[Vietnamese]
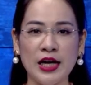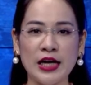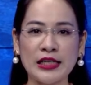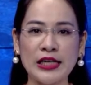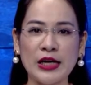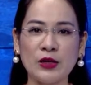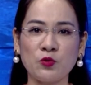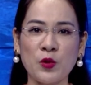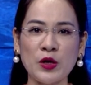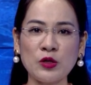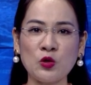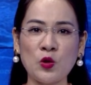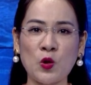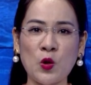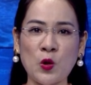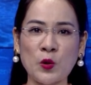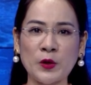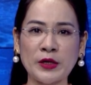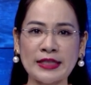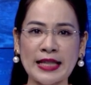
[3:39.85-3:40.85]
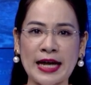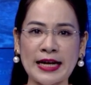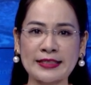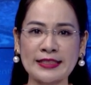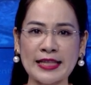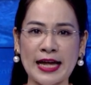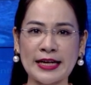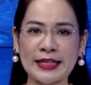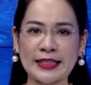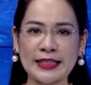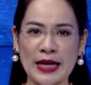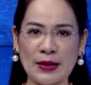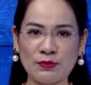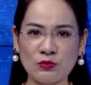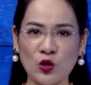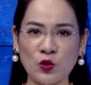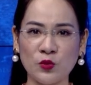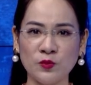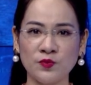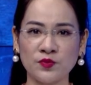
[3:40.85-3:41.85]
kiên quyết thu hồi tài sản tham
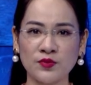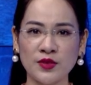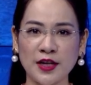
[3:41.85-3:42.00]
nhũng,